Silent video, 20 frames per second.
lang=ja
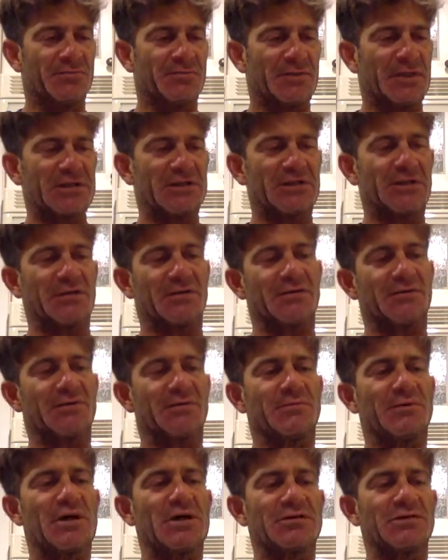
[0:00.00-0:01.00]
また、
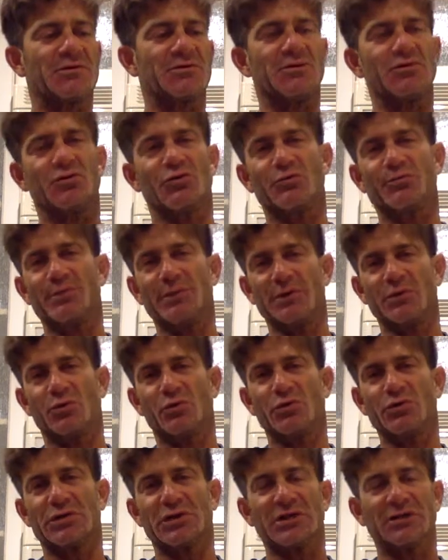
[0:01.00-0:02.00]
まあ、そういう
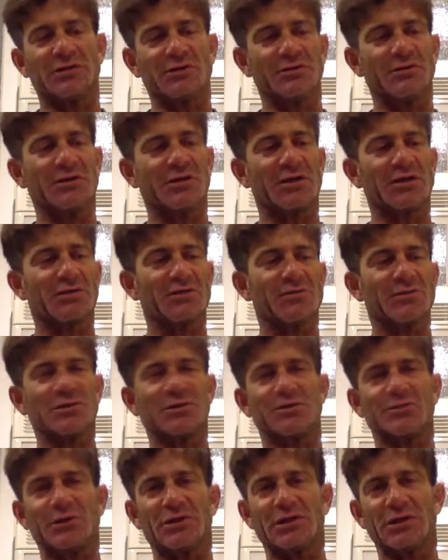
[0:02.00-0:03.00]
オープンウォーターっていうんだけど
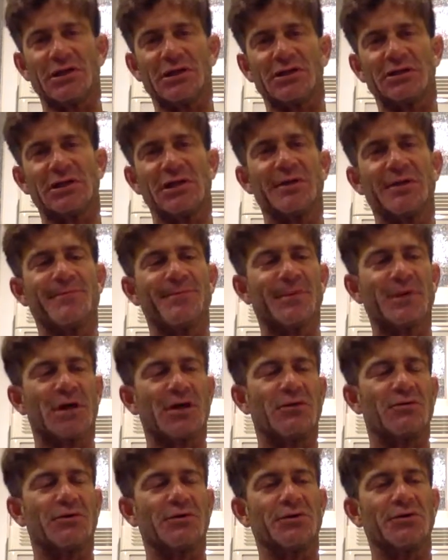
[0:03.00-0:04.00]
湖の中で
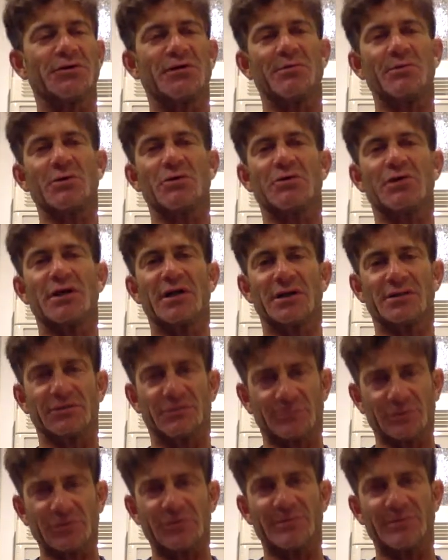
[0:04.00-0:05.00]
あの泳いでみようかなと
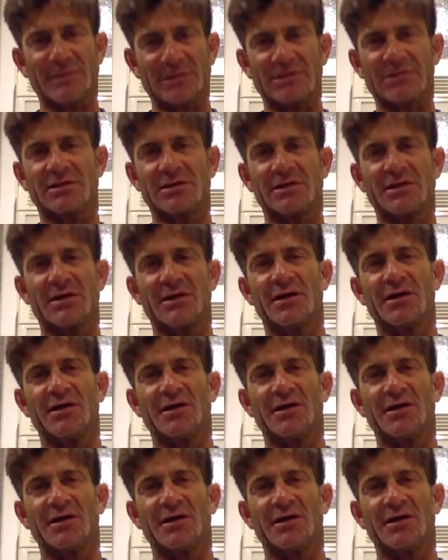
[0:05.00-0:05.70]
思ってます、